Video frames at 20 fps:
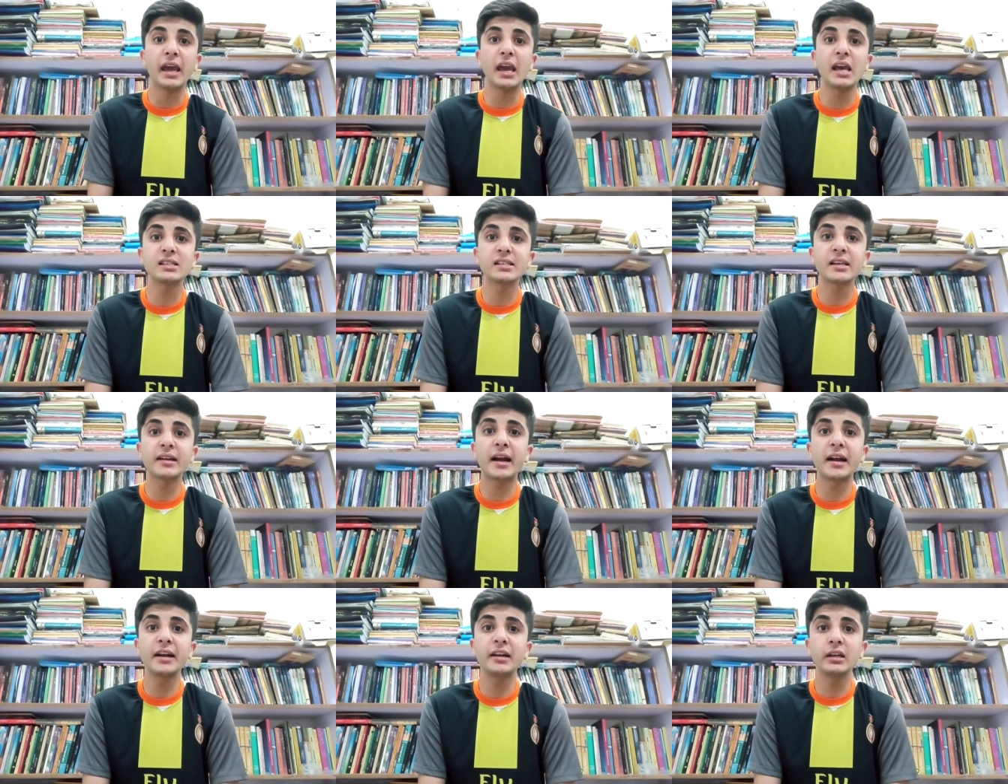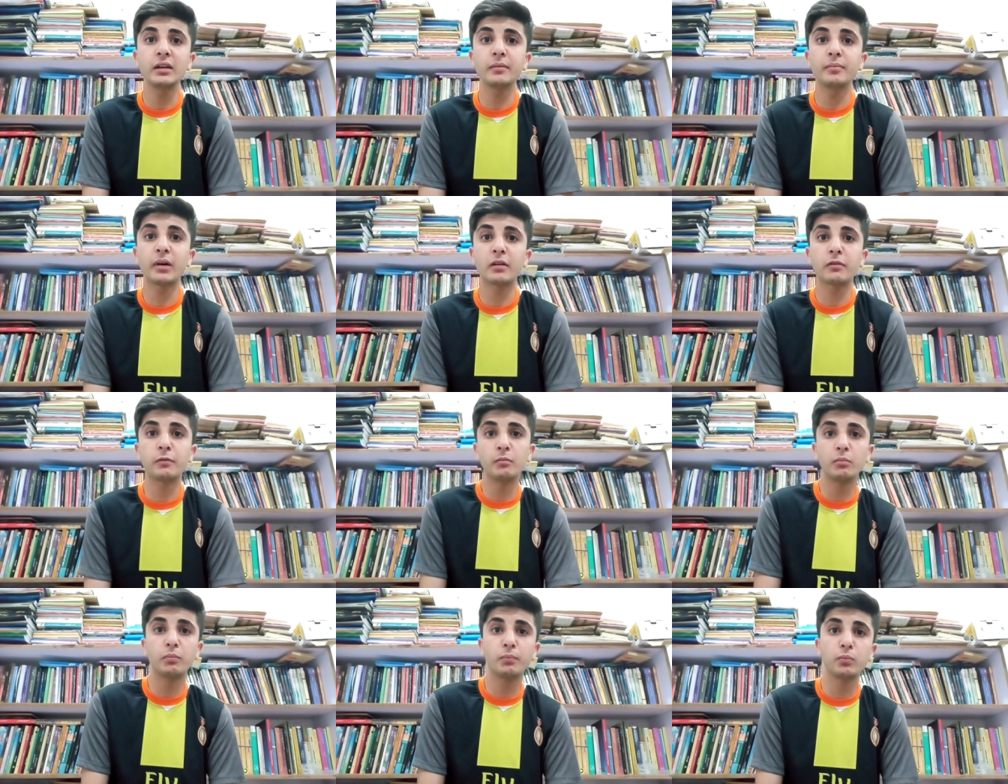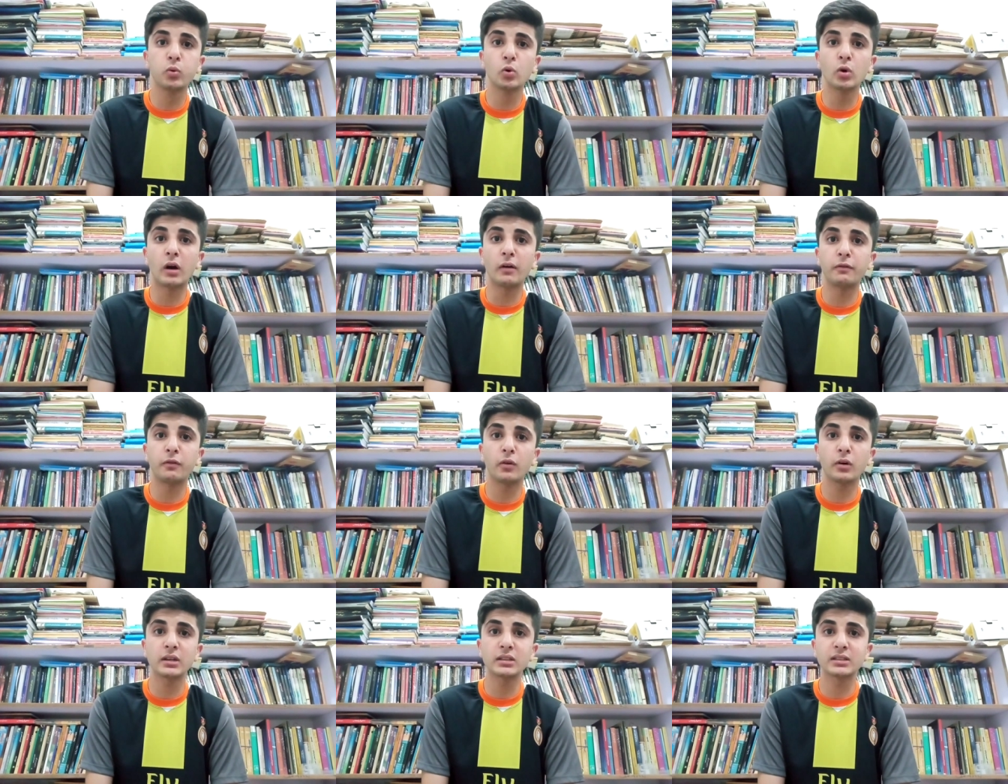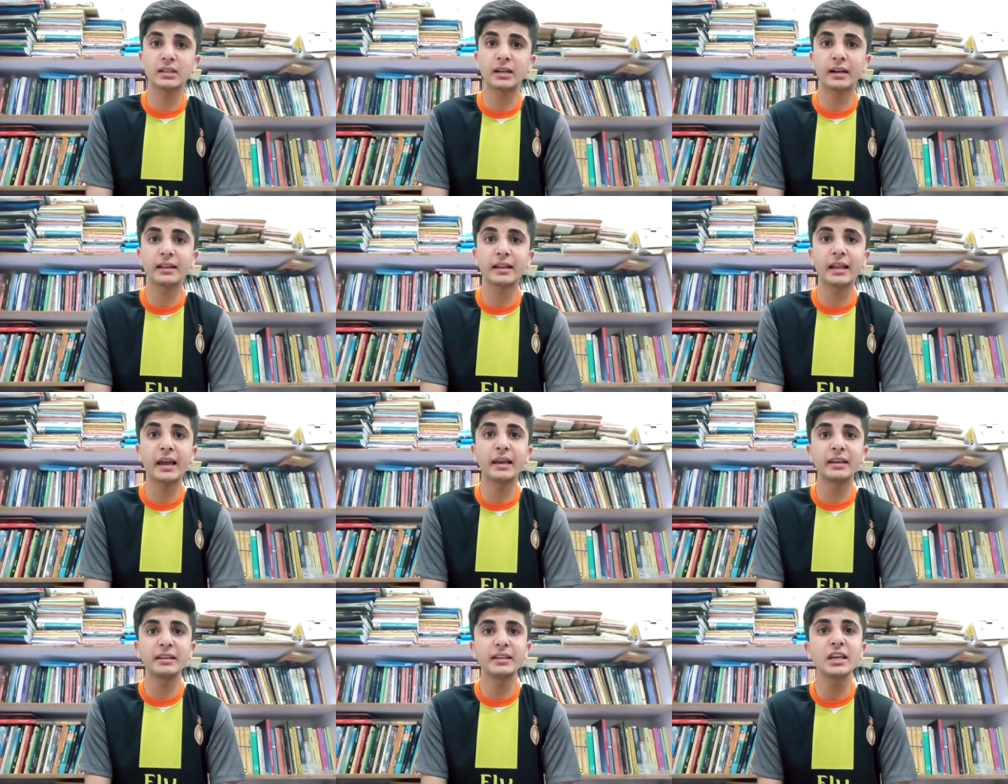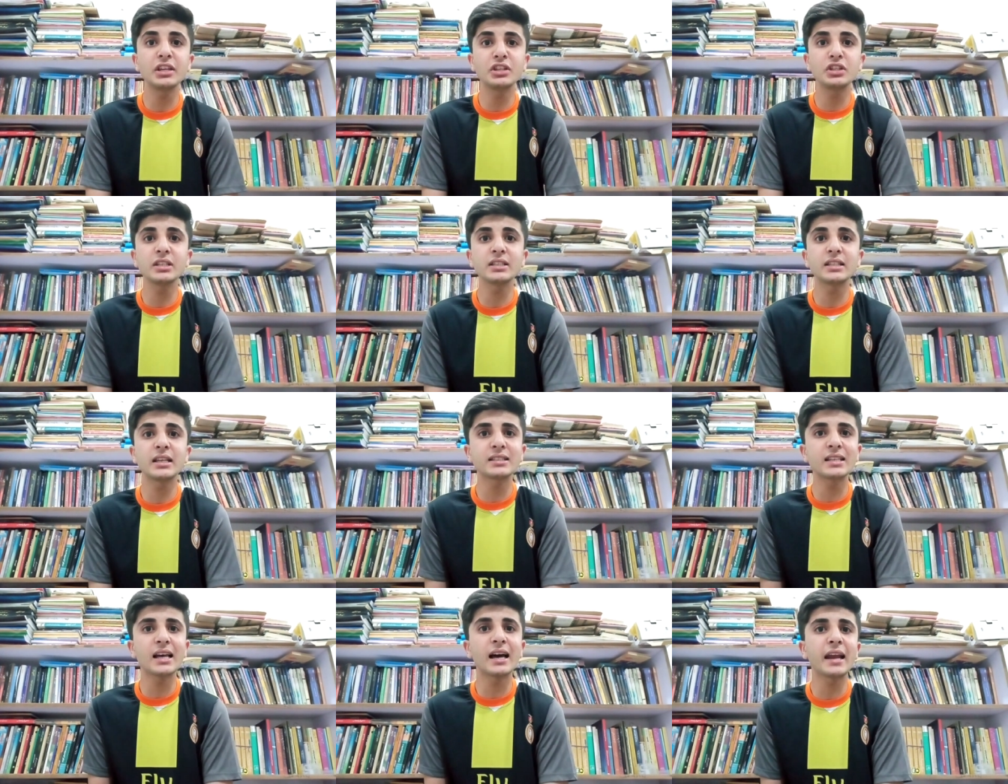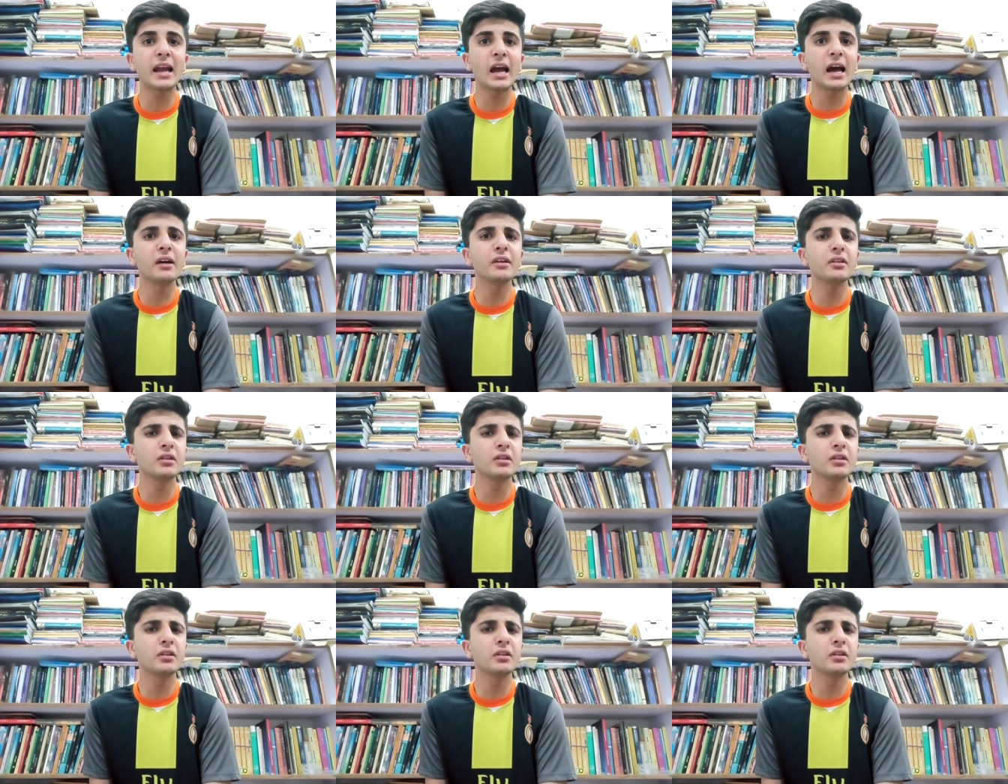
ऐसे राइटिंग पर पूरा फोकस करना है ये चीज़ें सारे